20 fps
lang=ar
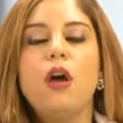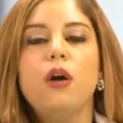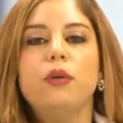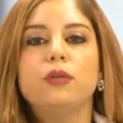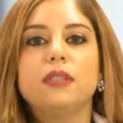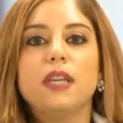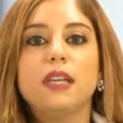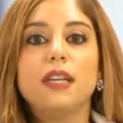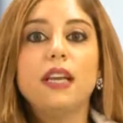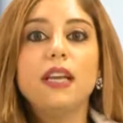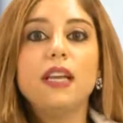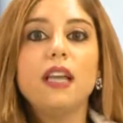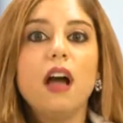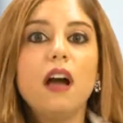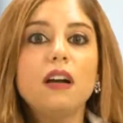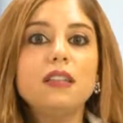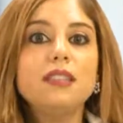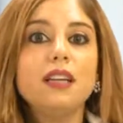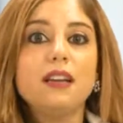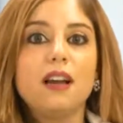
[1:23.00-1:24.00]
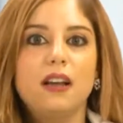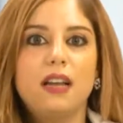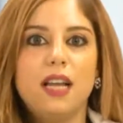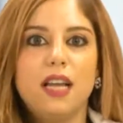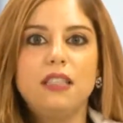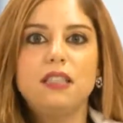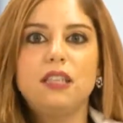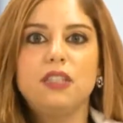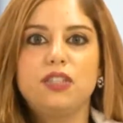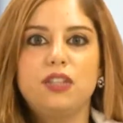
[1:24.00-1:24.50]
وتنحكي أكثر عن
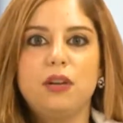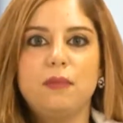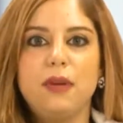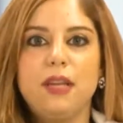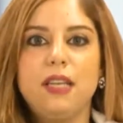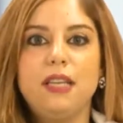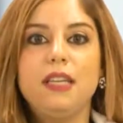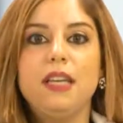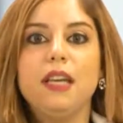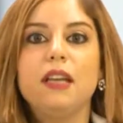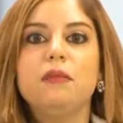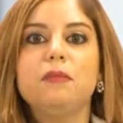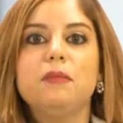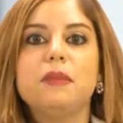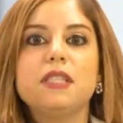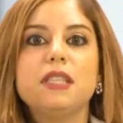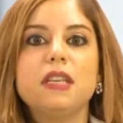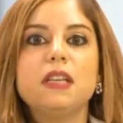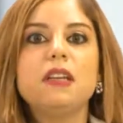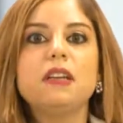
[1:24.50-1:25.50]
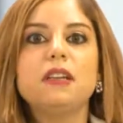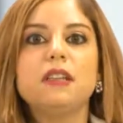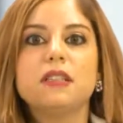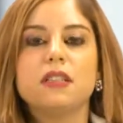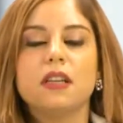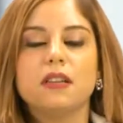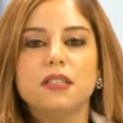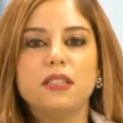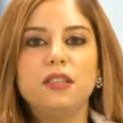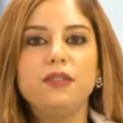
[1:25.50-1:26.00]
هيدا الجمعية بصيرني
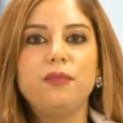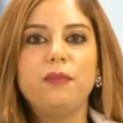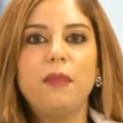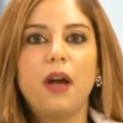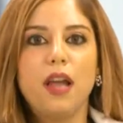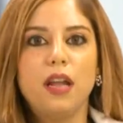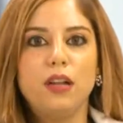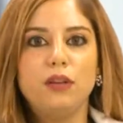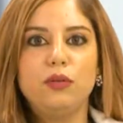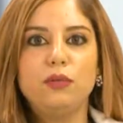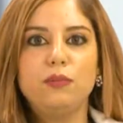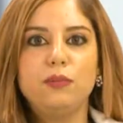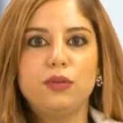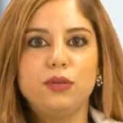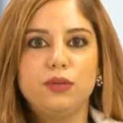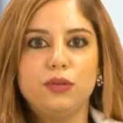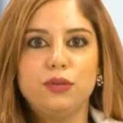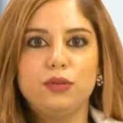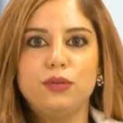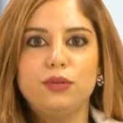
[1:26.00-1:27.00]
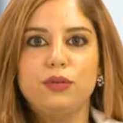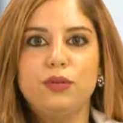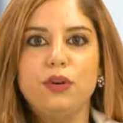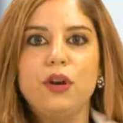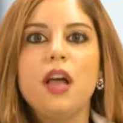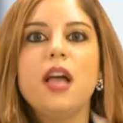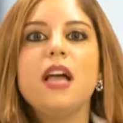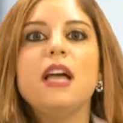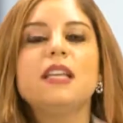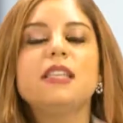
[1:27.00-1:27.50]
استضيف معي اليوم بالاستوديو
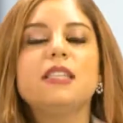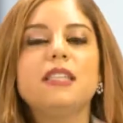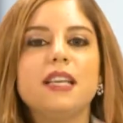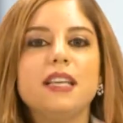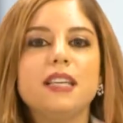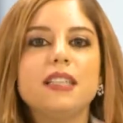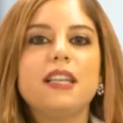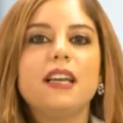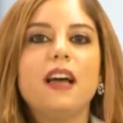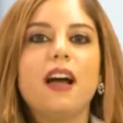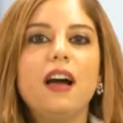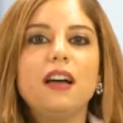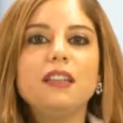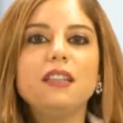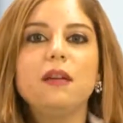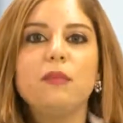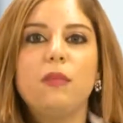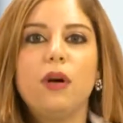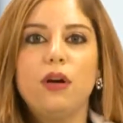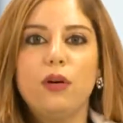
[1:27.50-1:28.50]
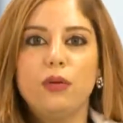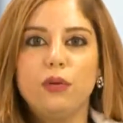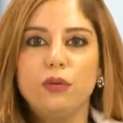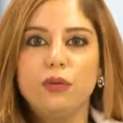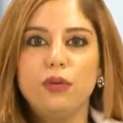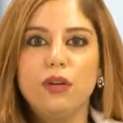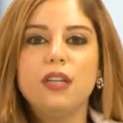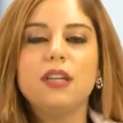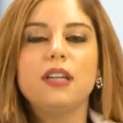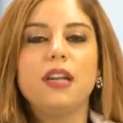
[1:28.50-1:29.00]
السيدة غادة
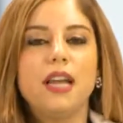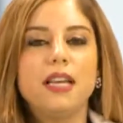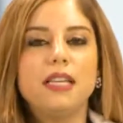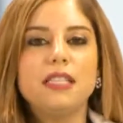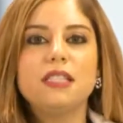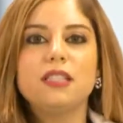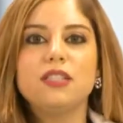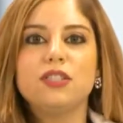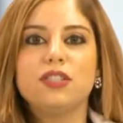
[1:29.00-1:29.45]
مخول رئيسة